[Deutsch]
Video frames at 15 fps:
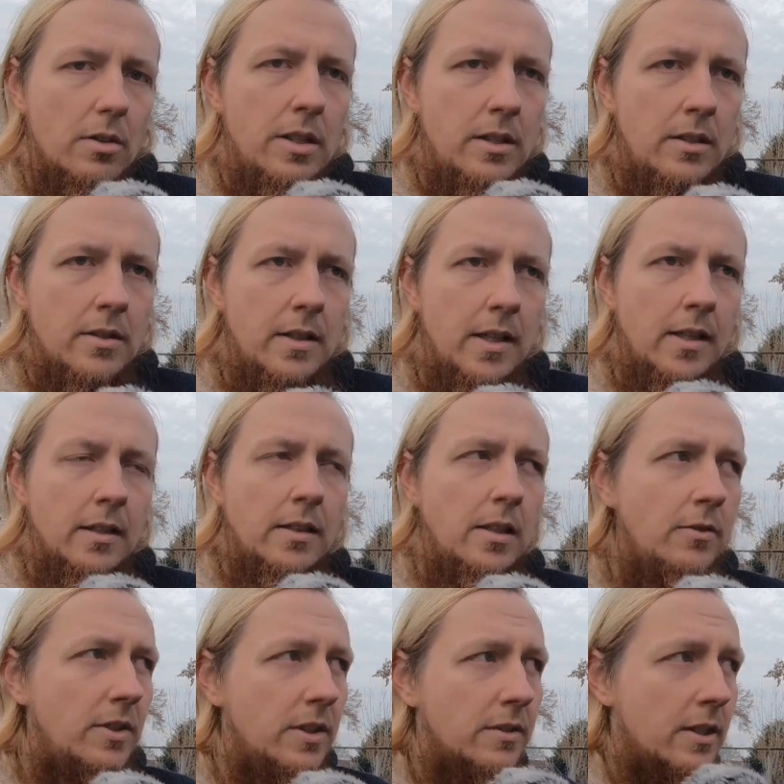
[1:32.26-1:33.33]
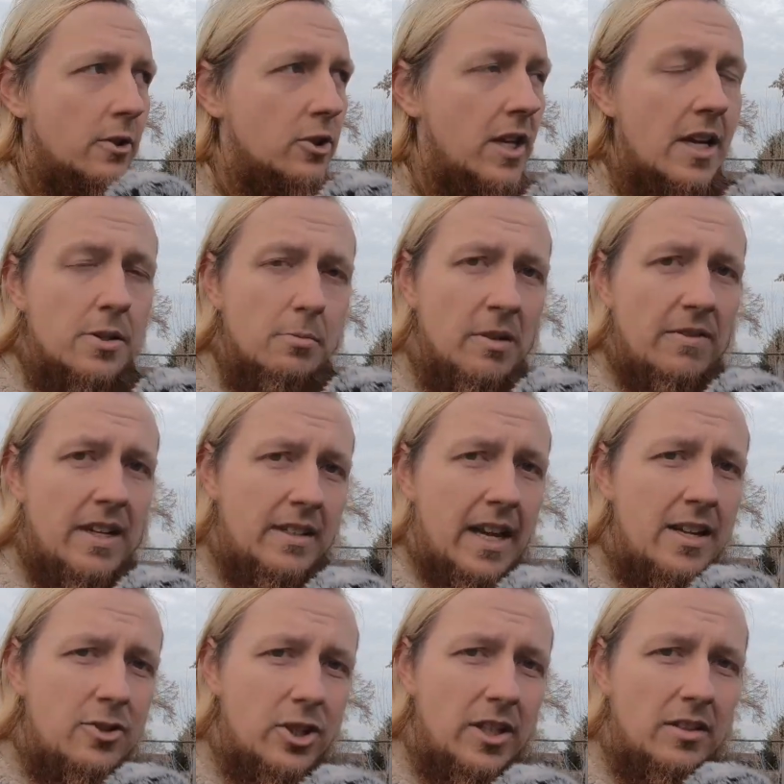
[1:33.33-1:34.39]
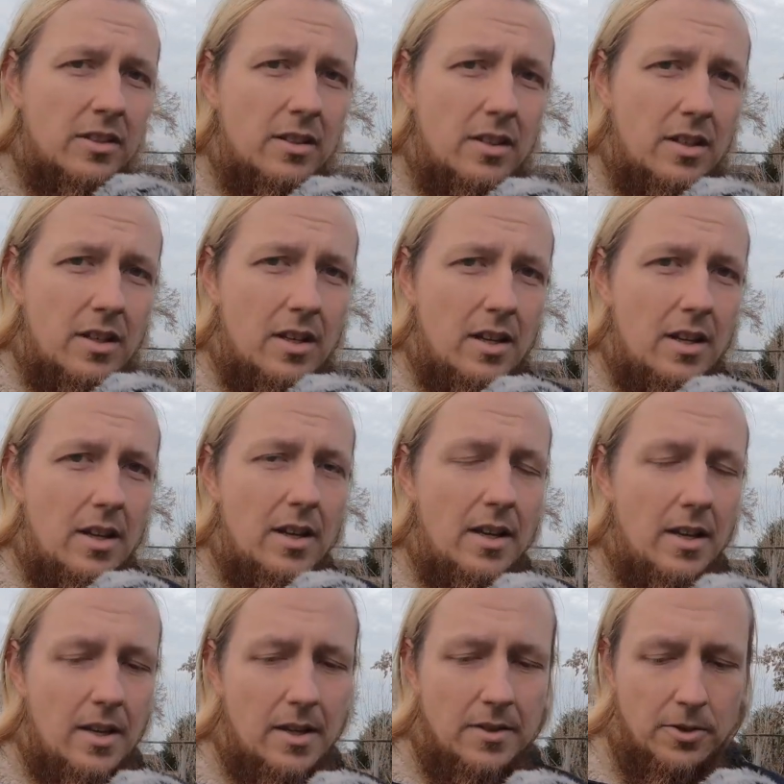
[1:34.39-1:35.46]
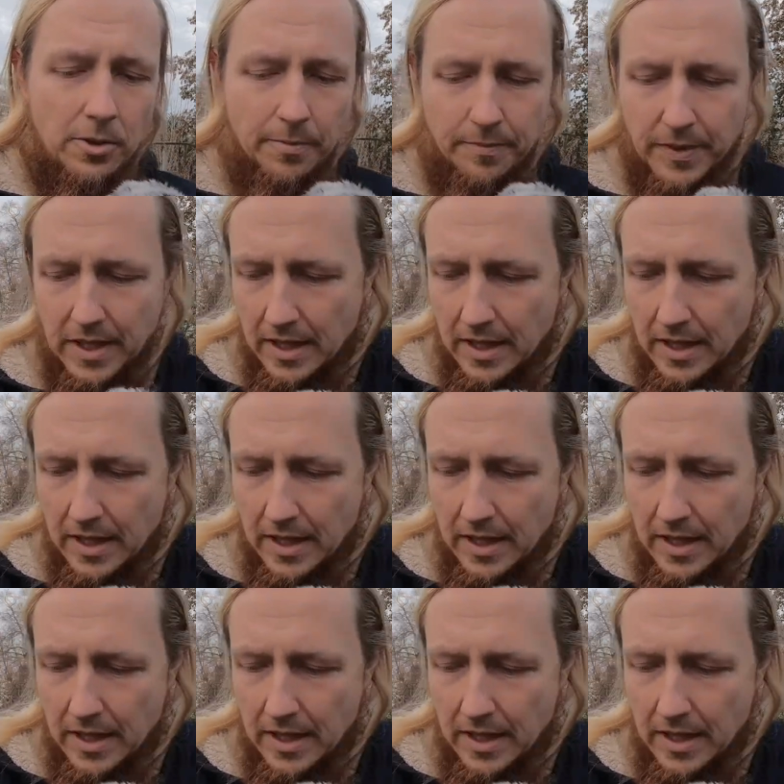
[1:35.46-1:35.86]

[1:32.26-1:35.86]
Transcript: Nicht das Negative, dass der Staat immer weiter einschränkt. So.